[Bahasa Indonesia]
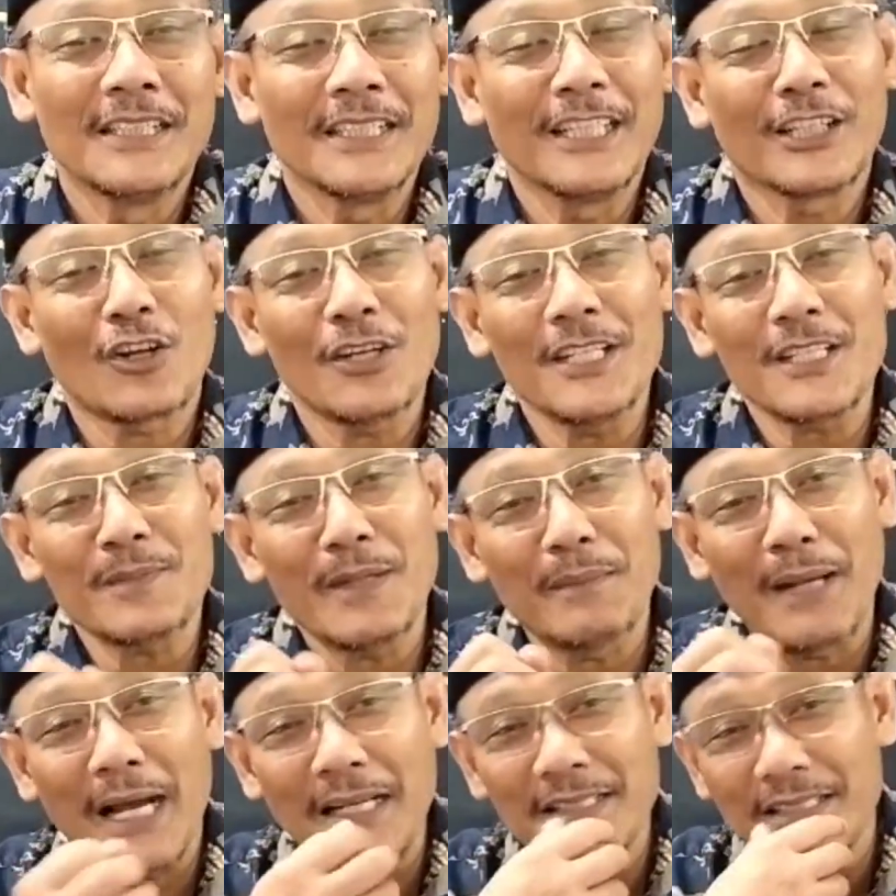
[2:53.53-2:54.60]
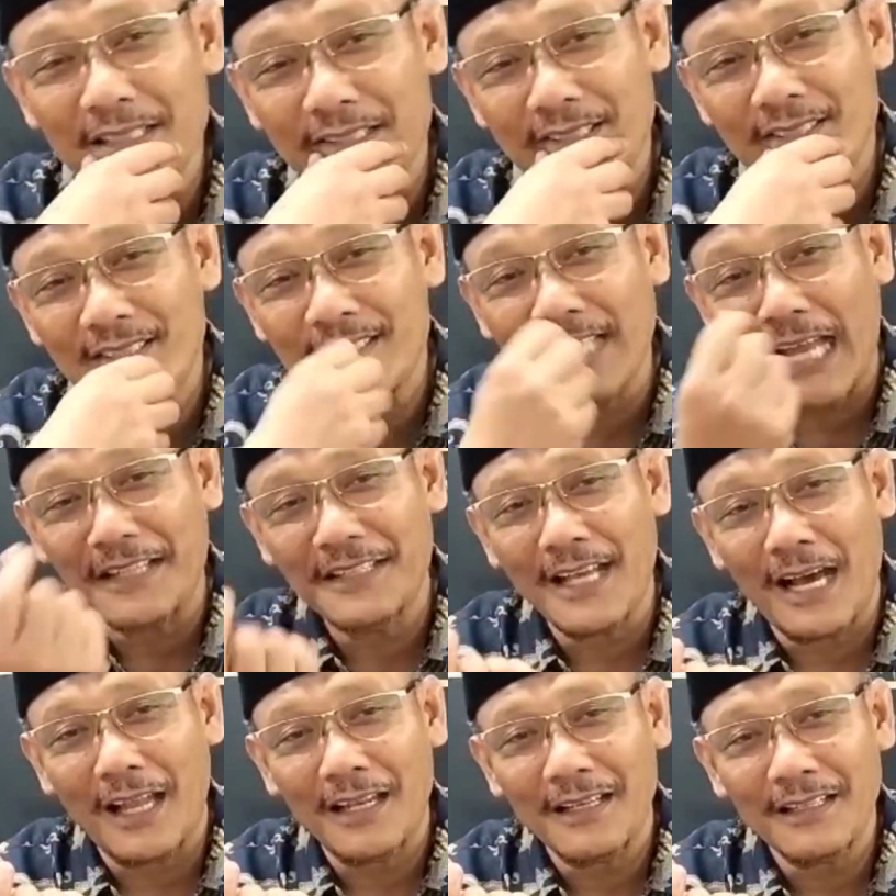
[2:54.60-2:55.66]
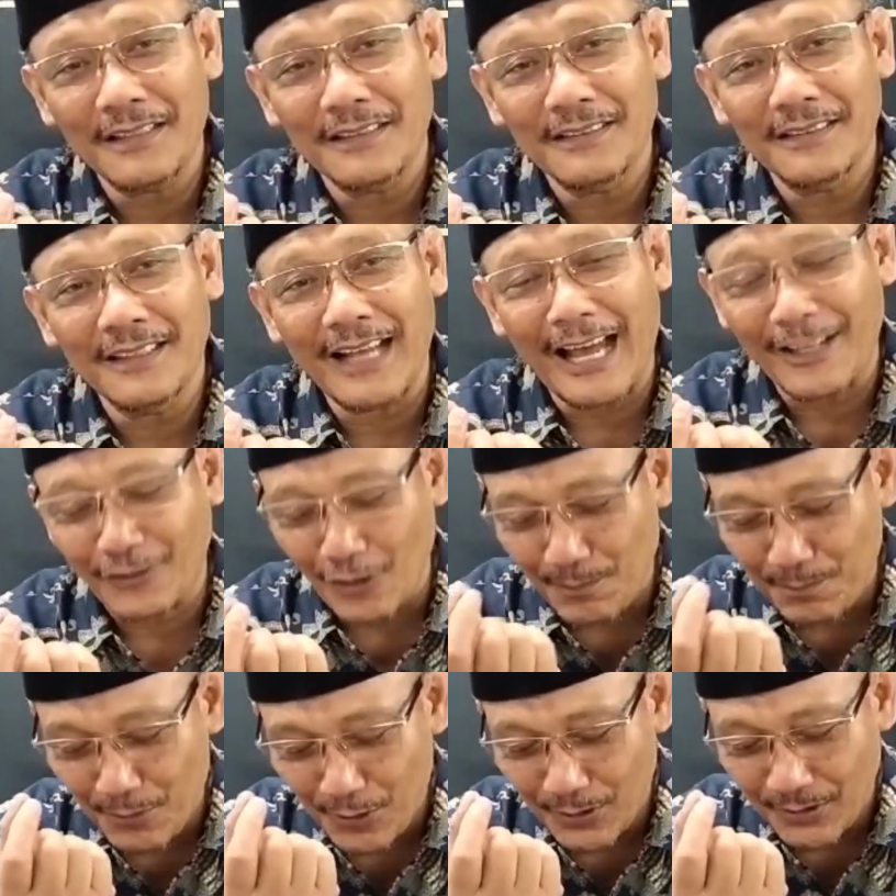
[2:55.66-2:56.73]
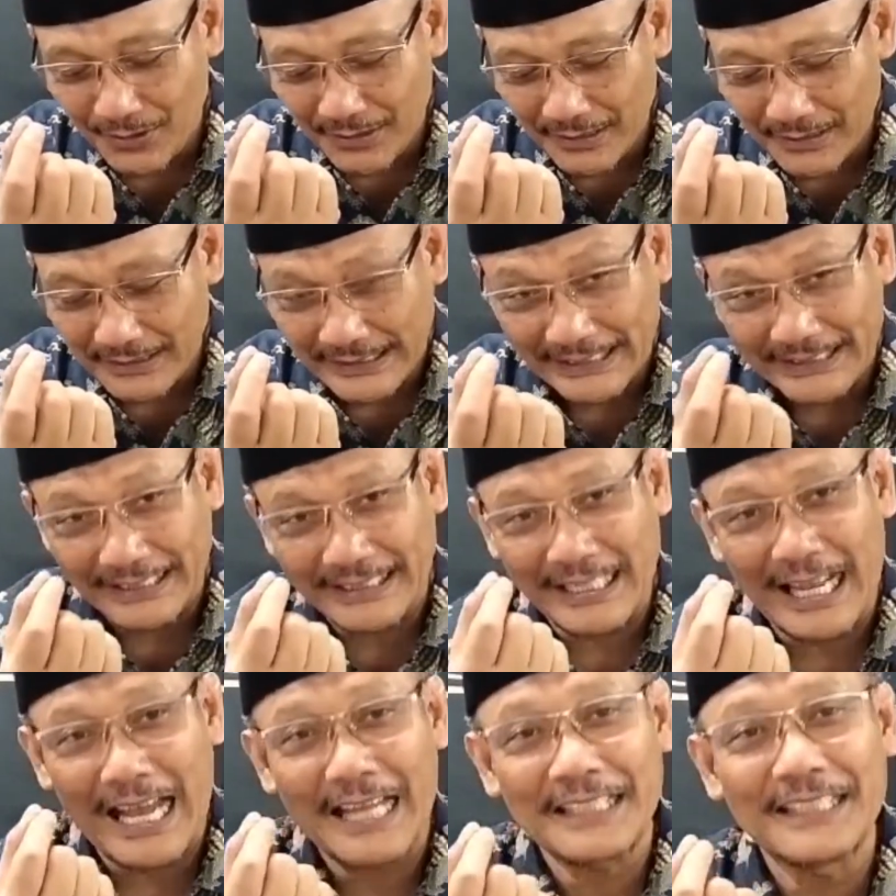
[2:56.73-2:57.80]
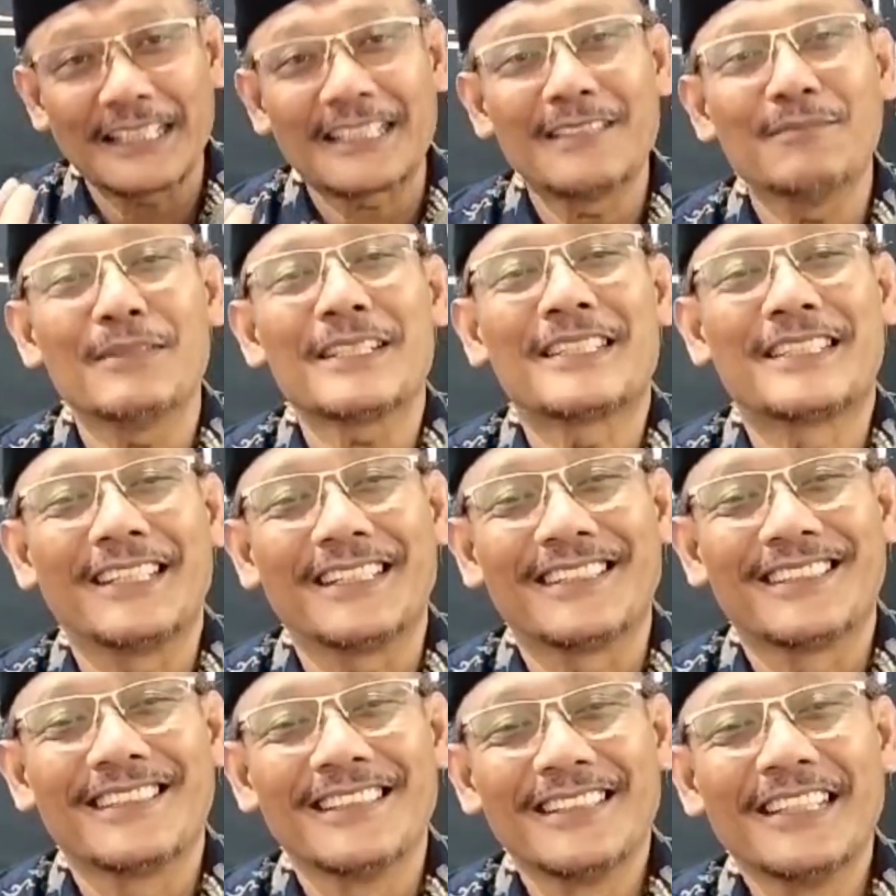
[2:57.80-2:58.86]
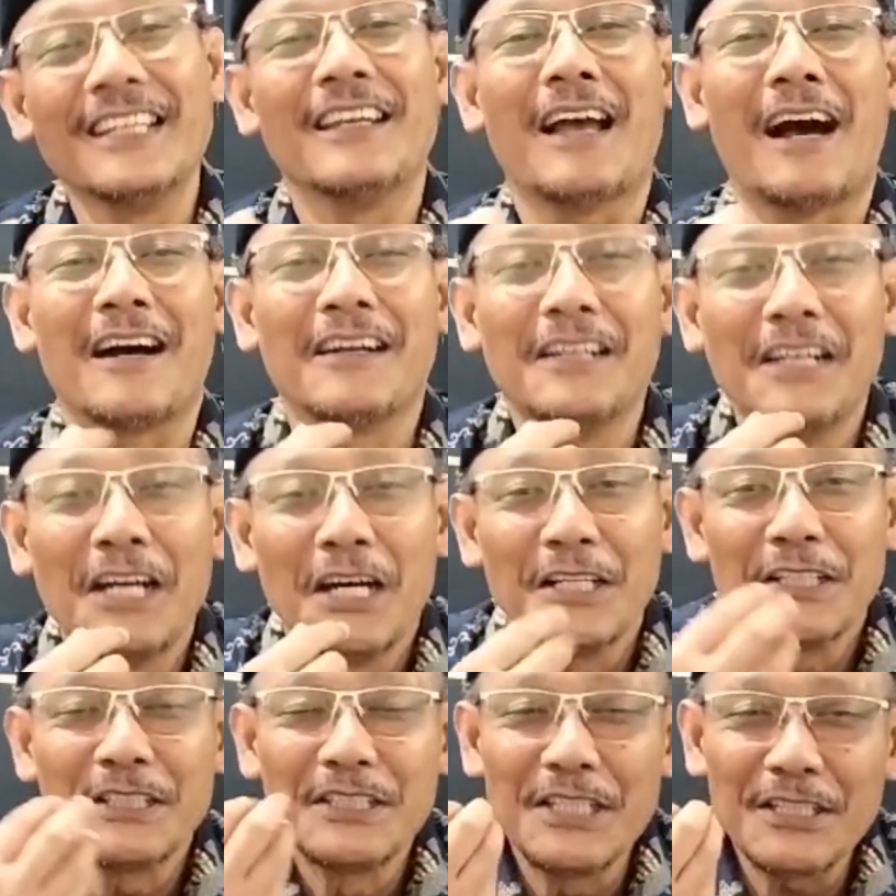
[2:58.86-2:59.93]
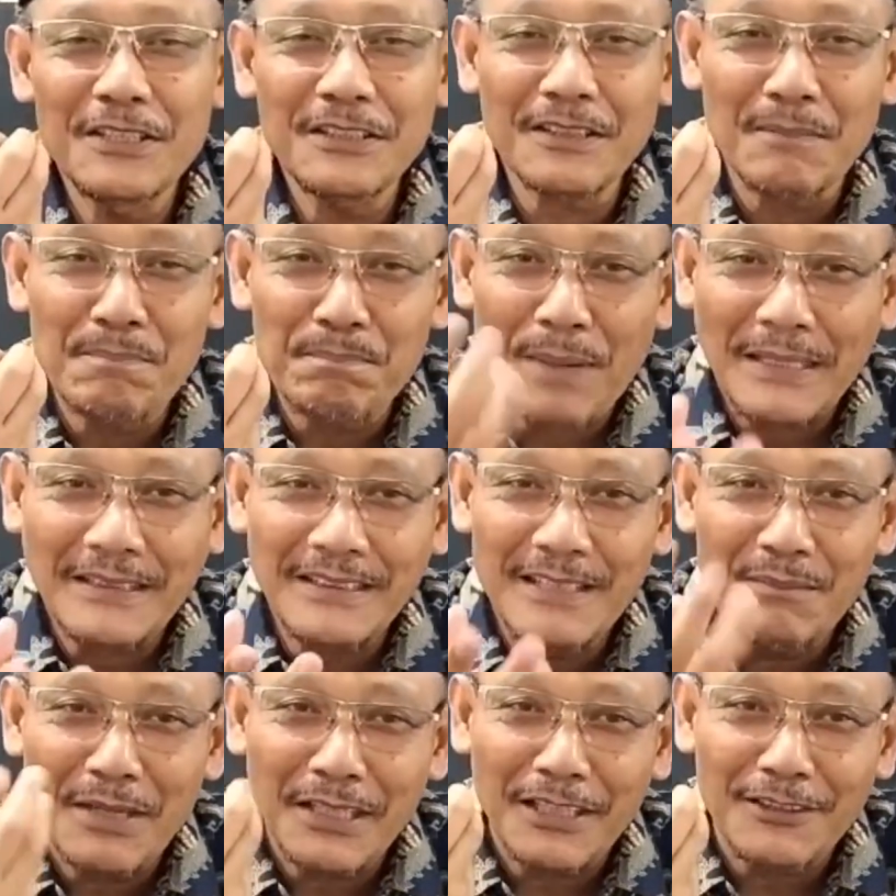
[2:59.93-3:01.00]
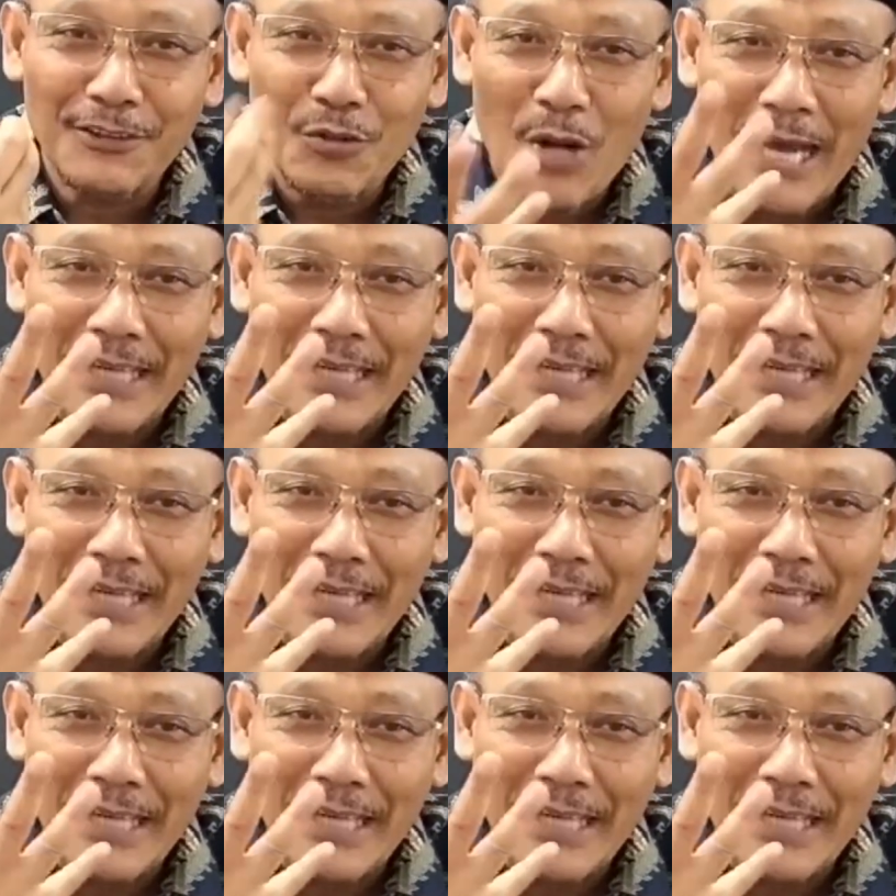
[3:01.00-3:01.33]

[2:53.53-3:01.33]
Ironis memang sandal ataupun ketika hadir di masjid hilang di tempat di mana Tuhan